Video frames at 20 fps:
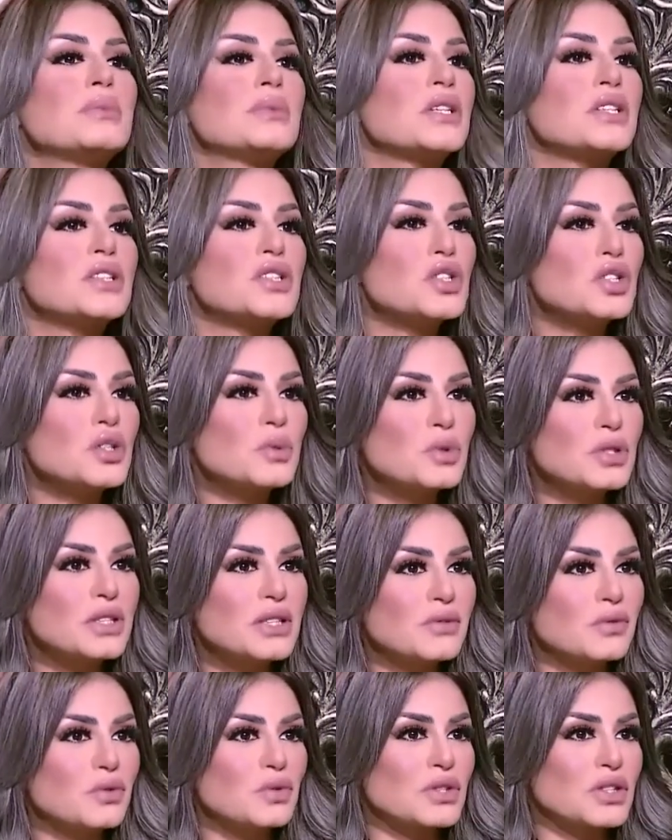ترضيش
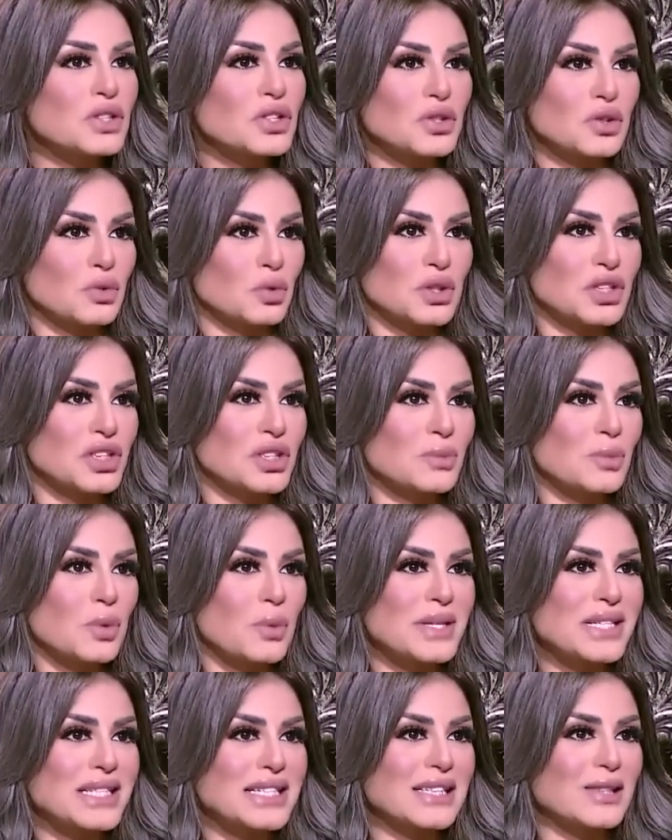تبصي في وش وش
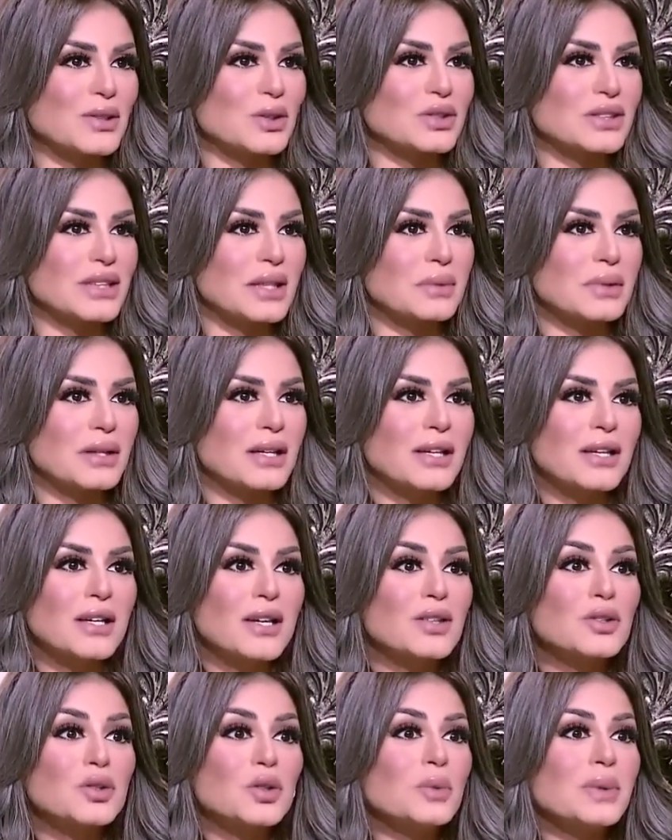الممثل اللي قدامي
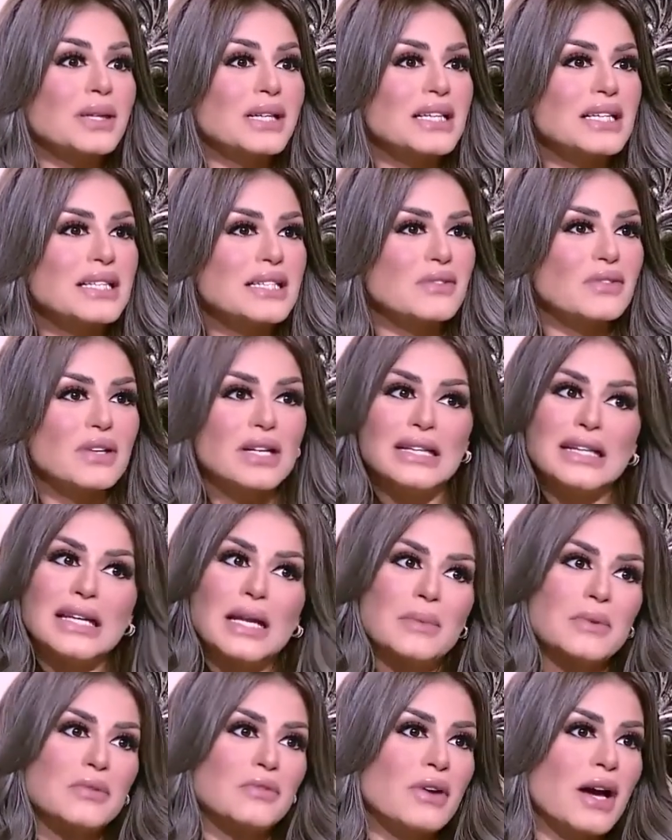قلت له بتكسف قال لي
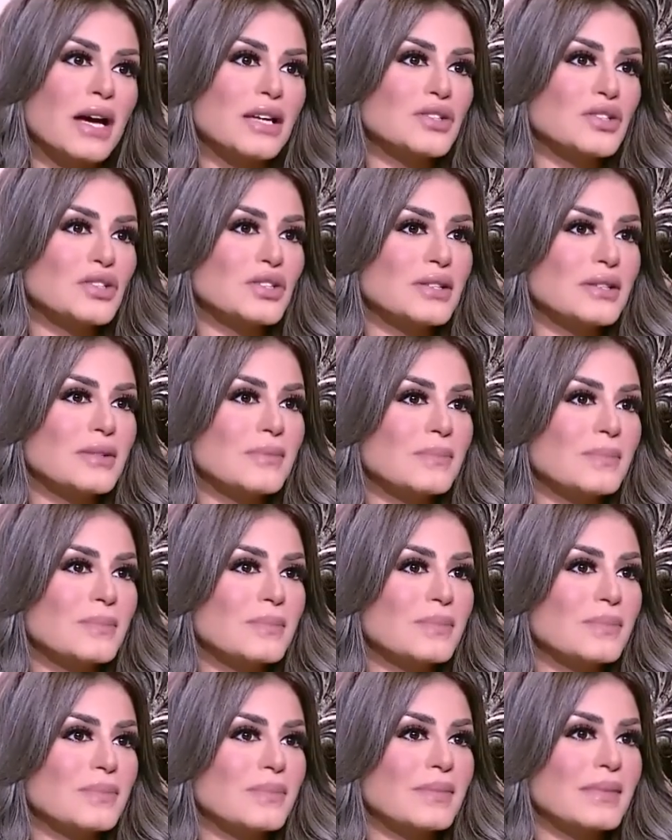لا ما ينفعش
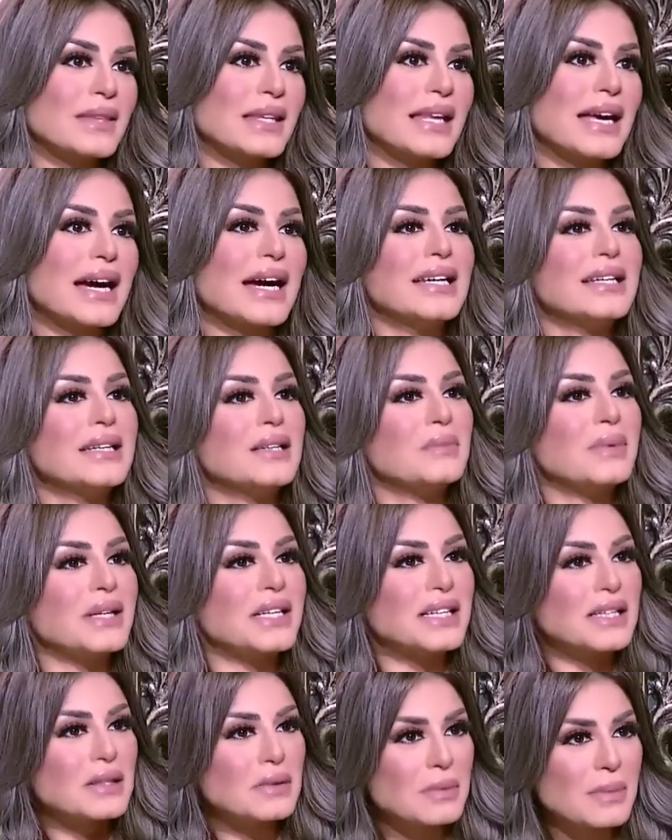قال لي
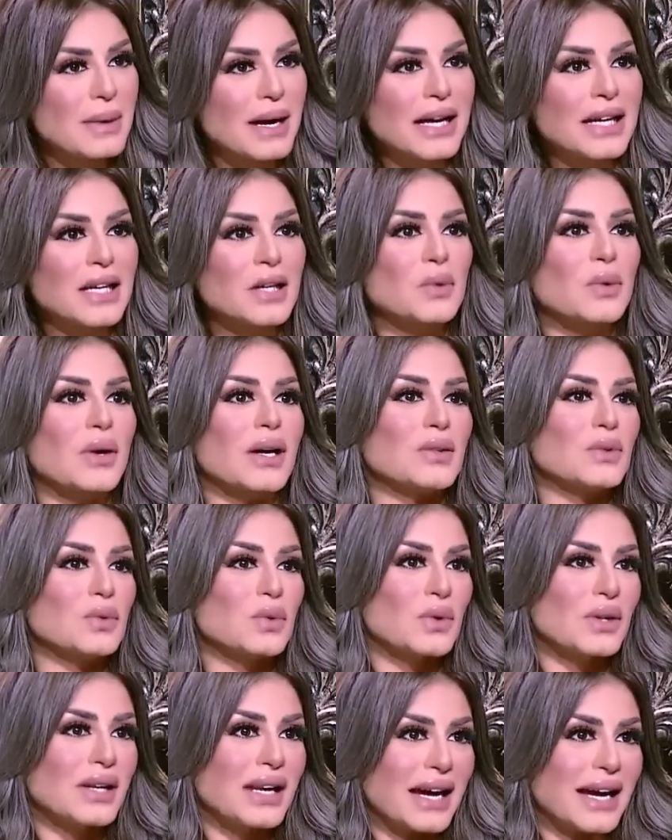البني ادم بيبقى حلو عنده
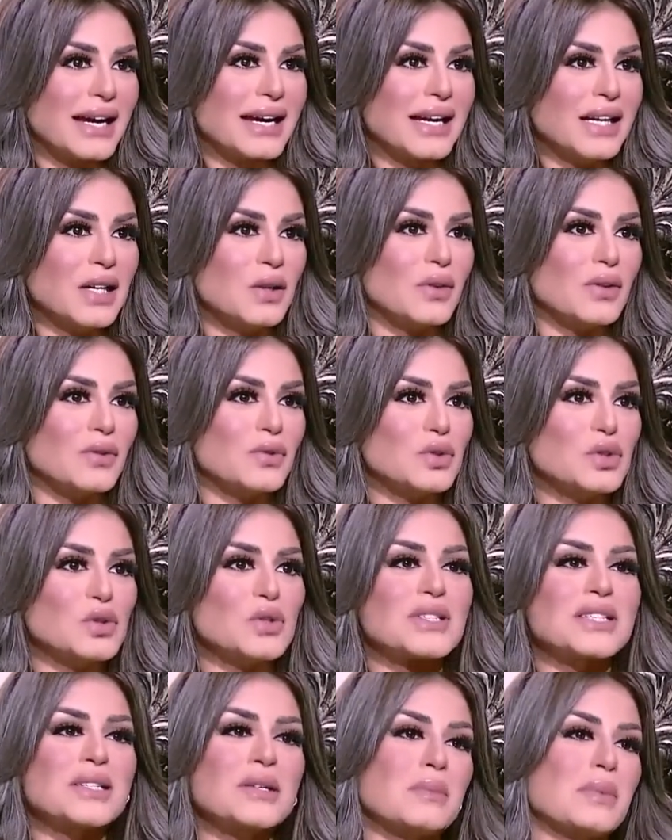كل حاجه حلوه في
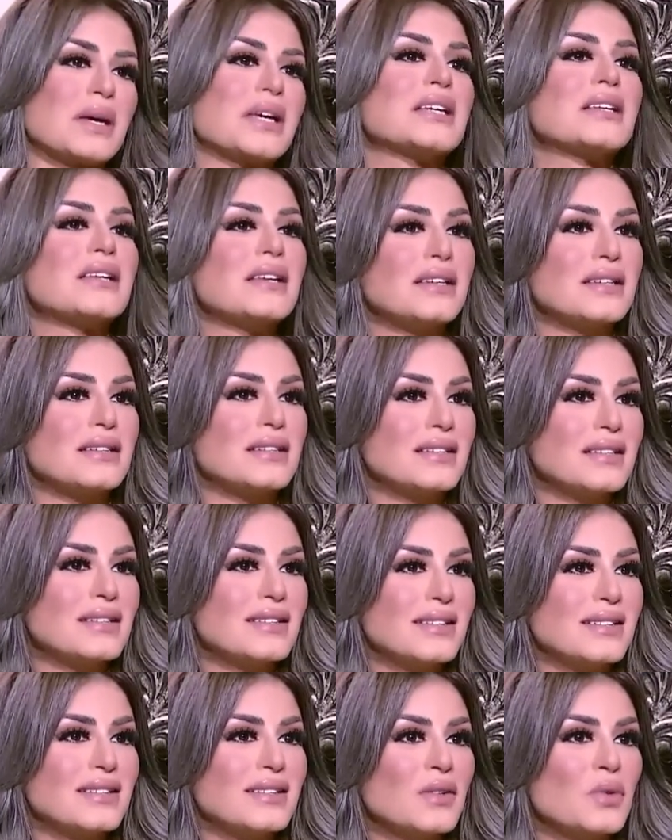وشه لازم يبينها
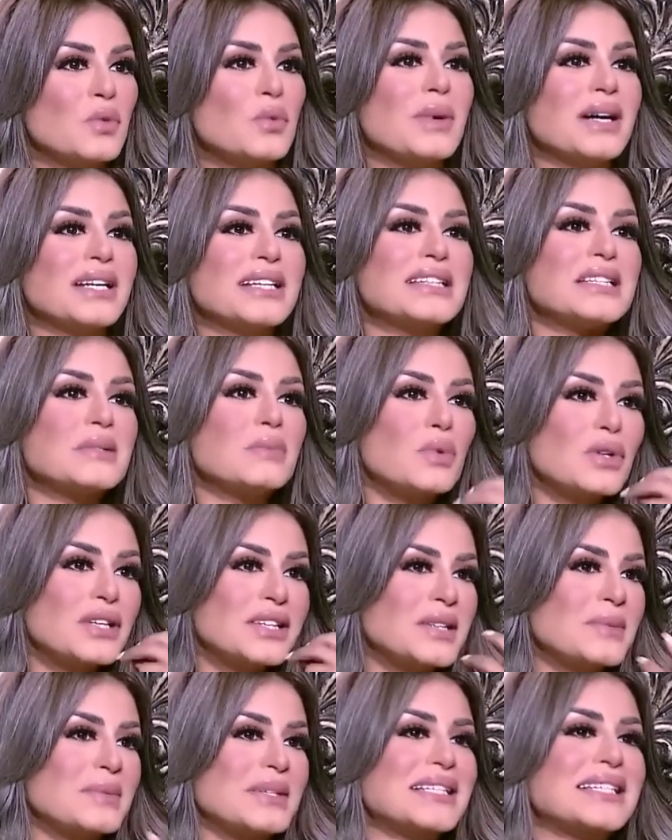صح وبقى انت
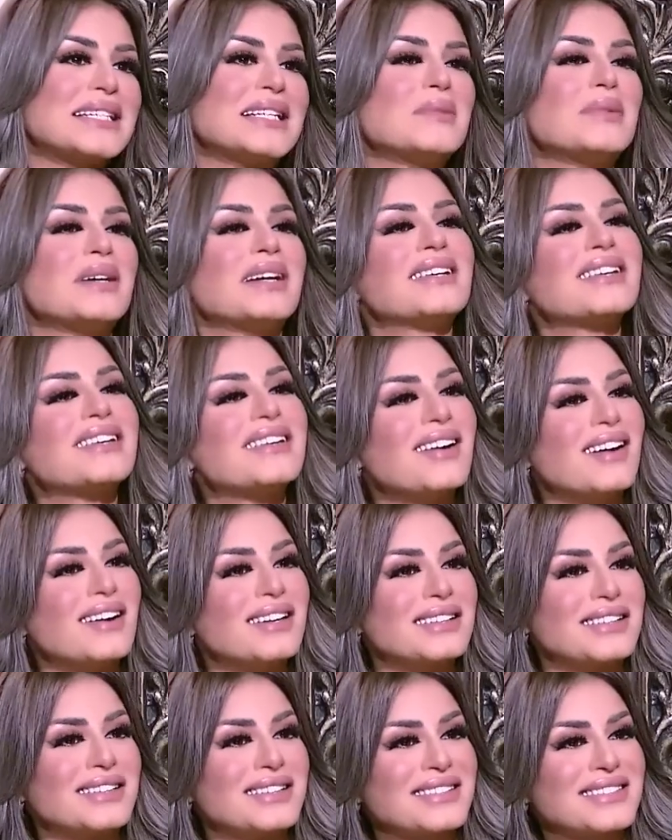ممكن تمثلي بعينيكي
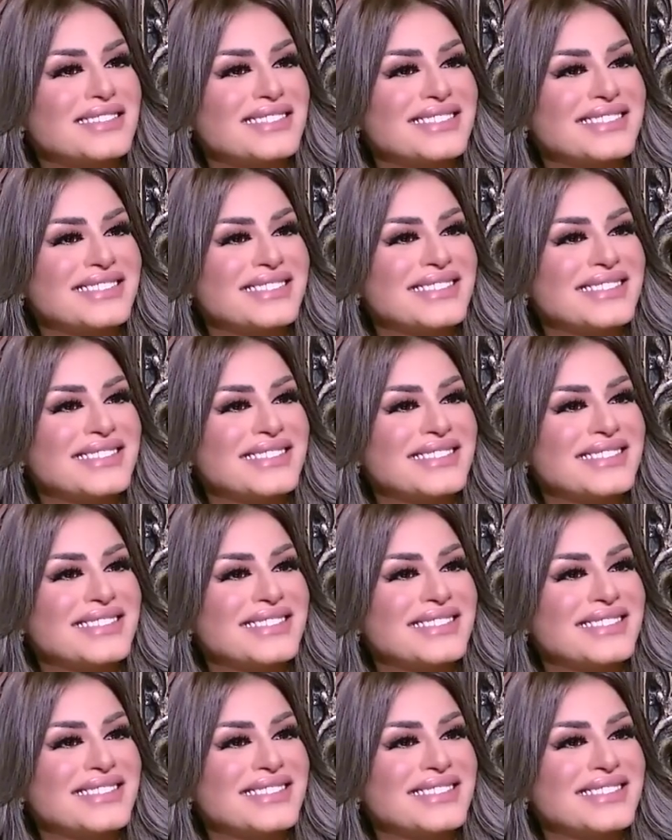اكتر صح